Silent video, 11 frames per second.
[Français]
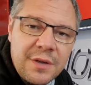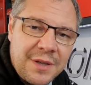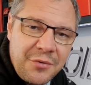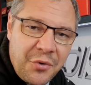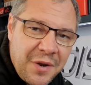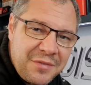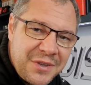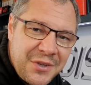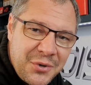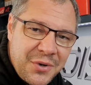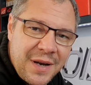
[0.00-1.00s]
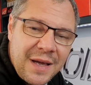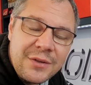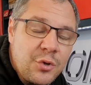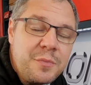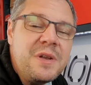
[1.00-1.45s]
n'a été voir la vidéo, elle
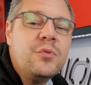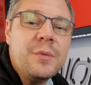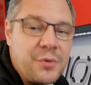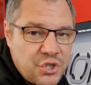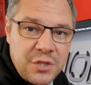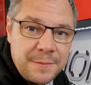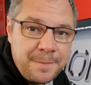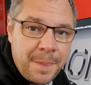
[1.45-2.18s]
a 2000 vues la machine.